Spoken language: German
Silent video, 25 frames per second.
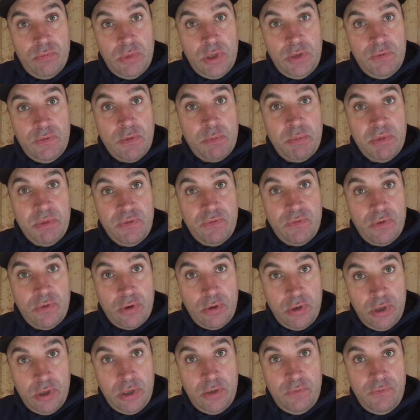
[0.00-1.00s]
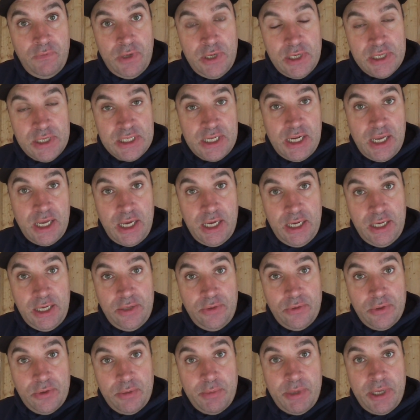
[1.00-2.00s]
Ich würde mich freuen, wenn ihr es
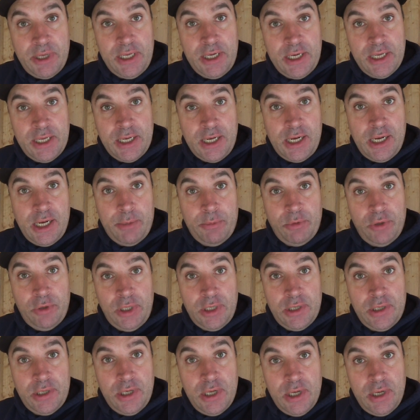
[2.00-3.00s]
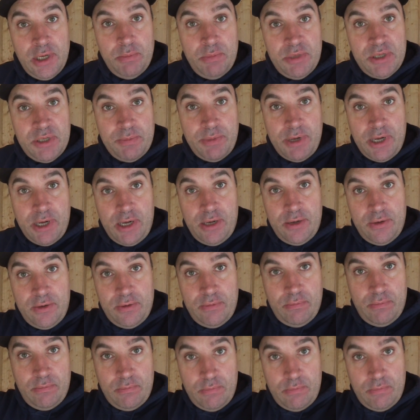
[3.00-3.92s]
liked oder meinen Kanal abonniert. Bis bald.